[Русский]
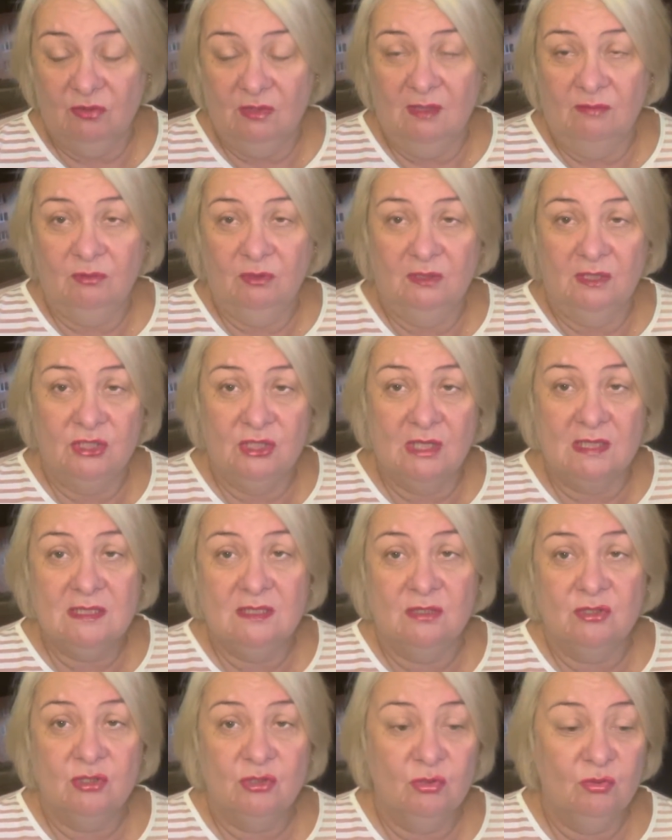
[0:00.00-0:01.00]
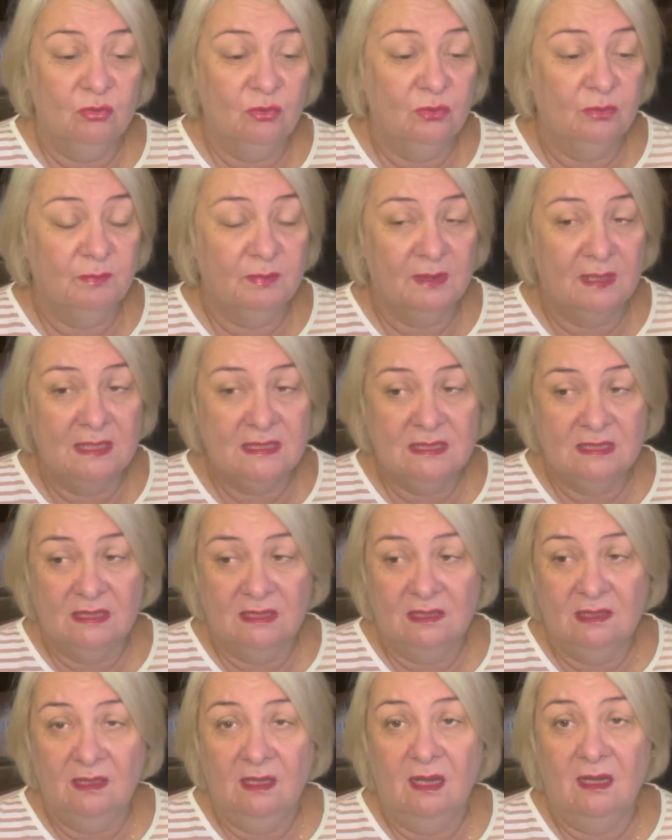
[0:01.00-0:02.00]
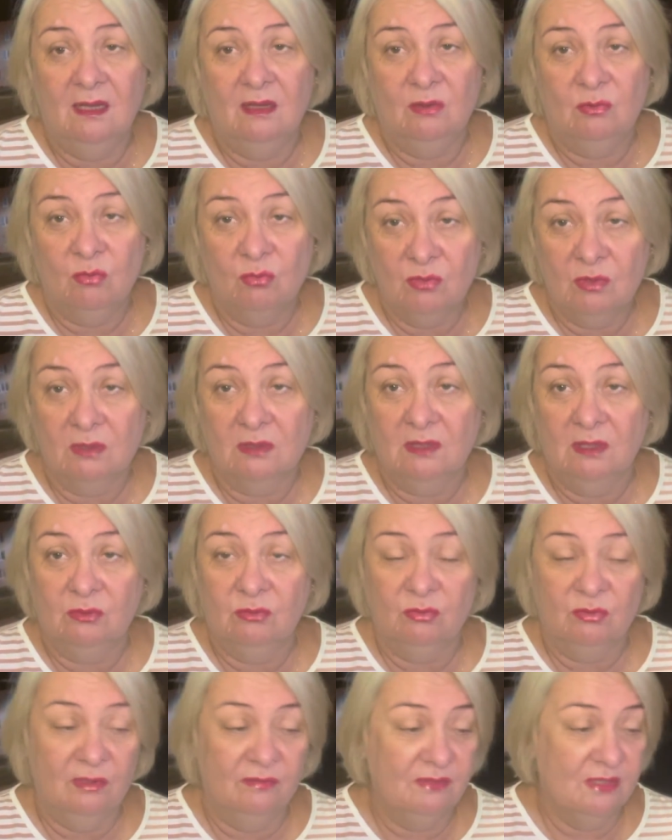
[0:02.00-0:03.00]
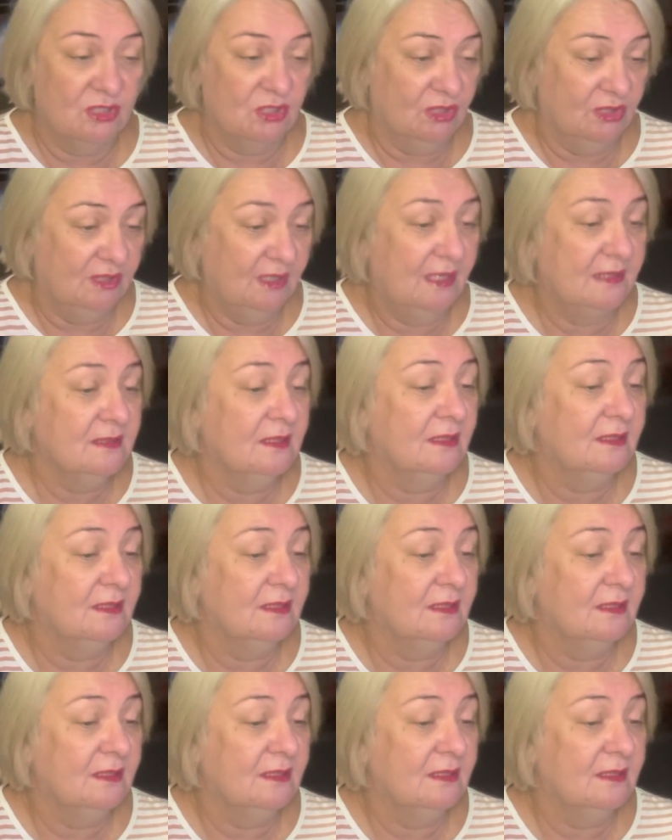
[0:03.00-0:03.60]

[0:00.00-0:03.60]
довольно часто шью платья для кукол, которые вяжет Таня.